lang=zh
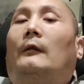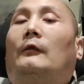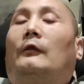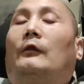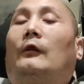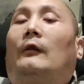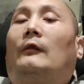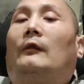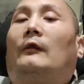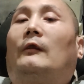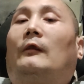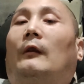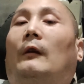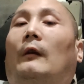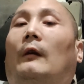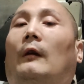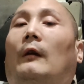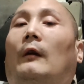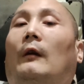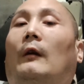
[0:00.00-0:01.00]
这
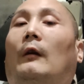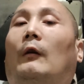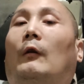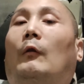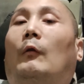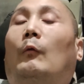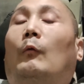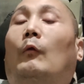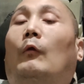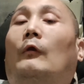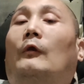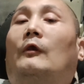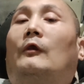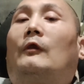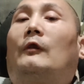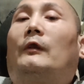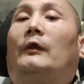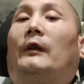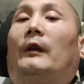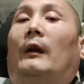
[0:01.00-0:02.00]
次我
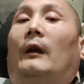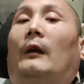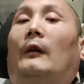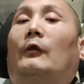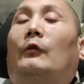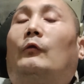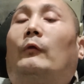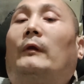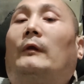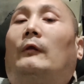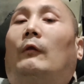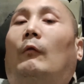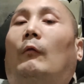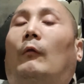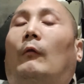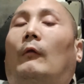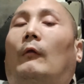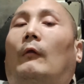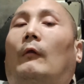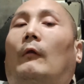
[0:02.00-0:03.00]
直接顺
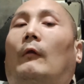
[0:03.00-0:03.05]
从